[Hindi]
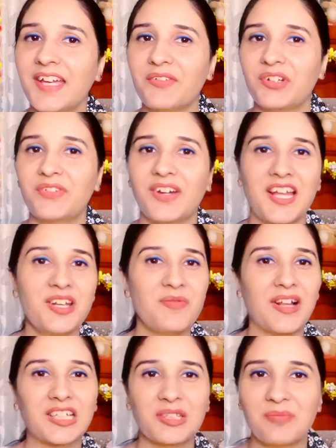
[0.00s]
एवरीवन
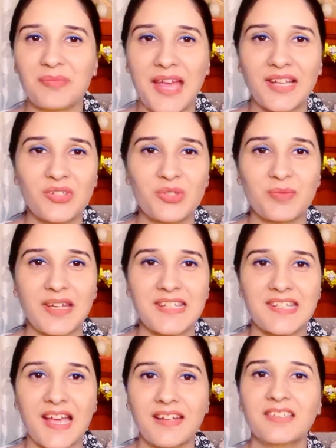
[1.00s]
वेलकम बैक टू माय
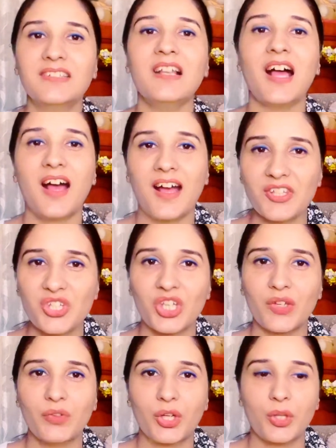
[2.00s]
चैनल आज
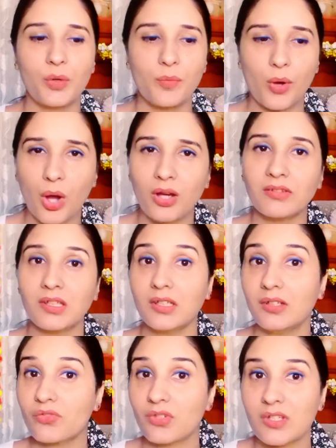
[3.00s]
के वीडियो बहुत ही
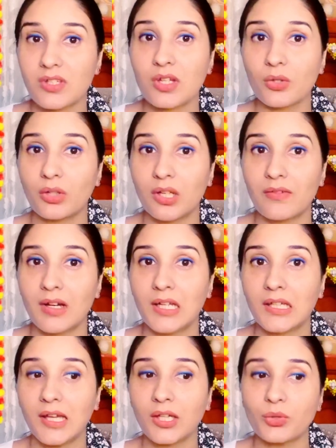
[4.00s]
इंटरेस्टिंग होने
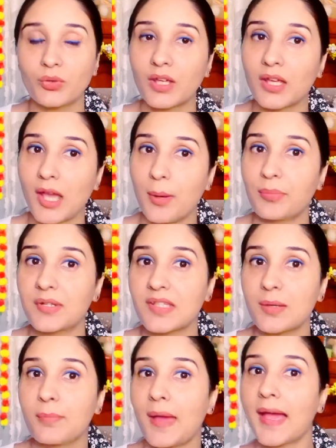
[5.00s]
वाली है क्योंकि कैप्री
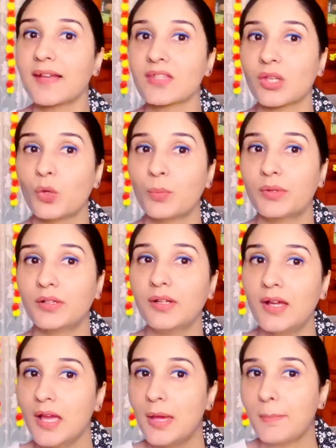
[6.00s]
से बैग्स के ऊपर
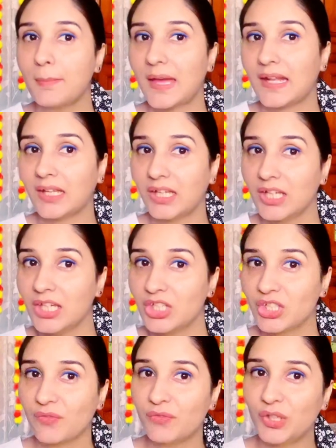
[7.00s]
मैंने
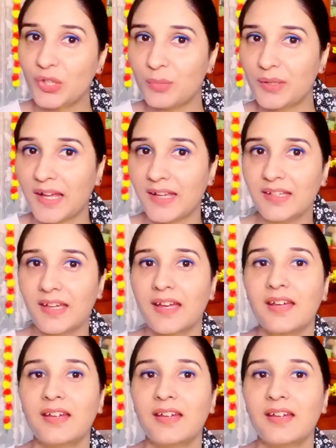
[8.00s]
ये वीडियो बनाई है